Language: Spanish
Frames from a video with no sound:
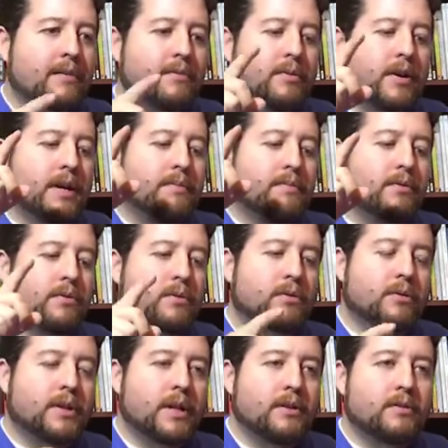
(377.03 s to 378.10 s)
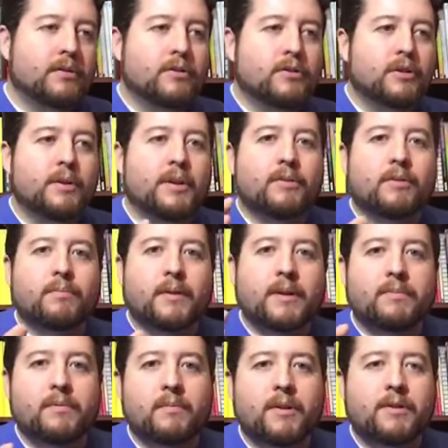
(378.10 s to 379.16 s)
buscar productos que no, no se pueden
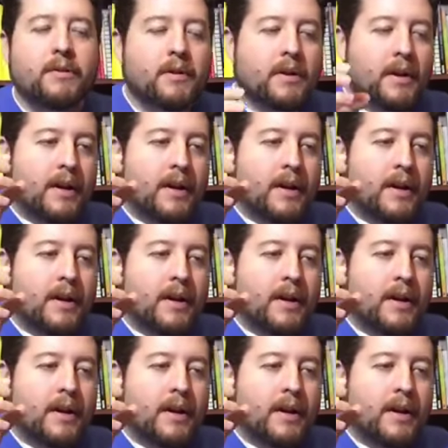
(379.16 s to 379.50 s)
comprar por mayor.